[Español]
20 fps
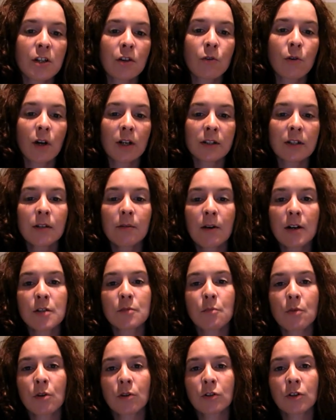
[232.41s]
educativas
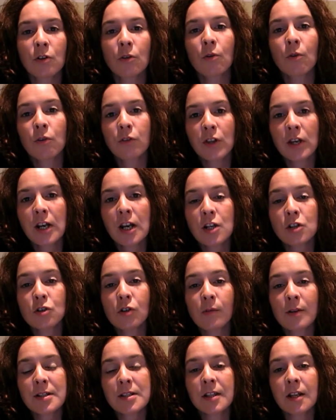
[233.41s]
por introducir las
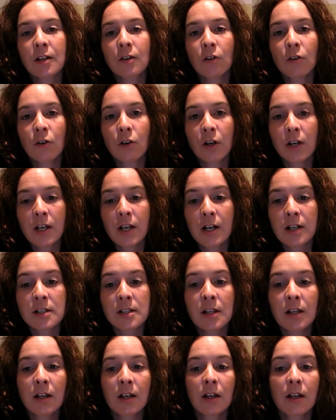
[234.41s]
nuevas tecnologías